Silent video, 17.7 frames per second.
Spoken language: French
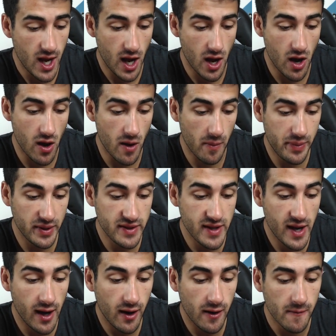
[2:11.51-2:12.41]
euh,
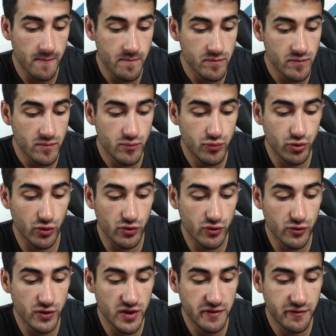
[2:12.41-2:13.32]
peinard, pour
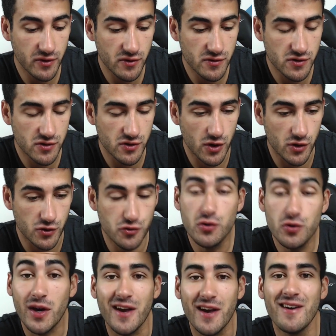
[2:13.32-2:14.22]
une défense euh,
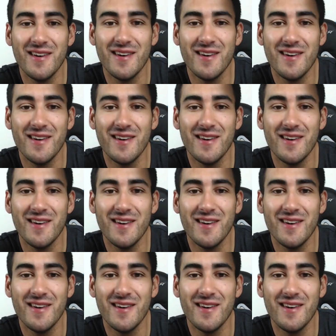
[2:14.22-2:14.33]
sucrée.